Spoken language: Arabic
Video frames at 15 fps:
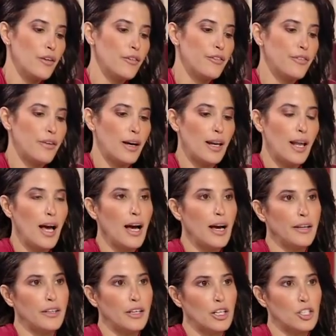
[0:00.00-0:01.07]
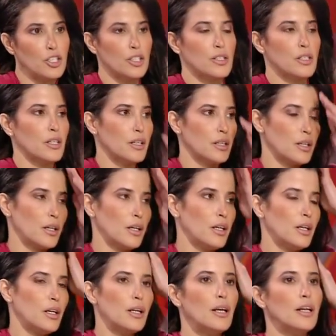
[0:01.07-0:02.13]
فالان ايش يصير
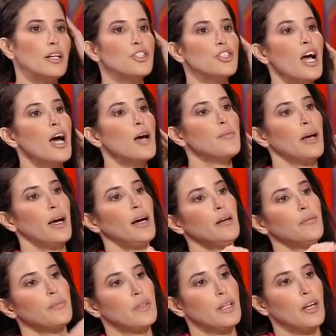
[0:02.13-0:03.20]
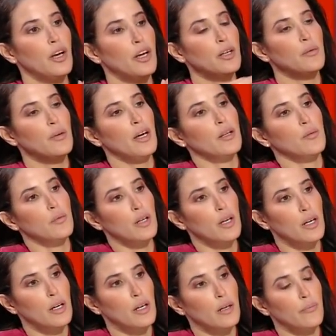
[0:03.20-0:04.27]
الجامعه لان انا انا
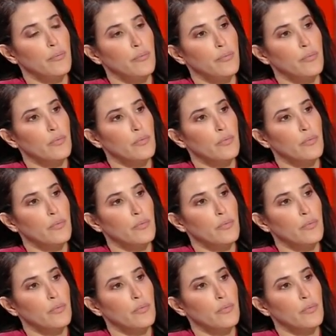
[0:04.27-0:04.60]
آه،